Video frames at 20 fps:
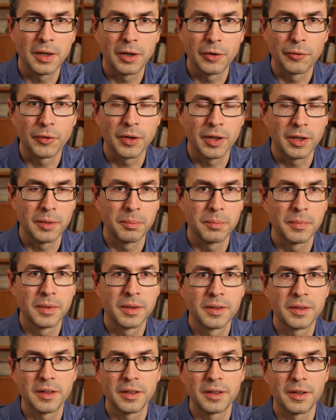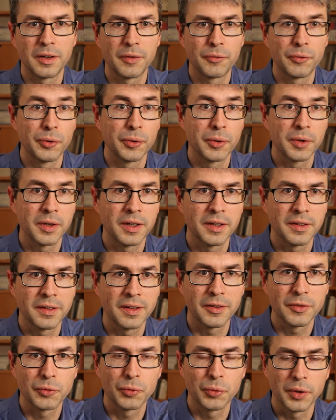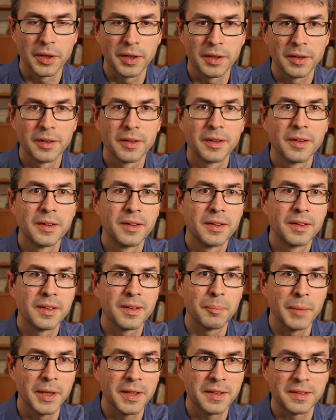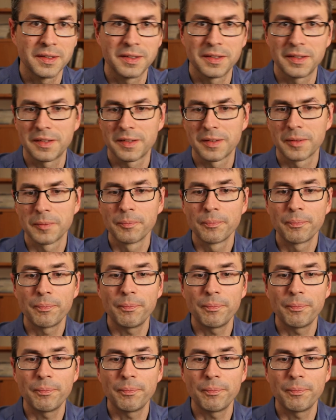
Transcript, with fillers: Aufgaben äh, erfüllen kann. Turing mächtig ist.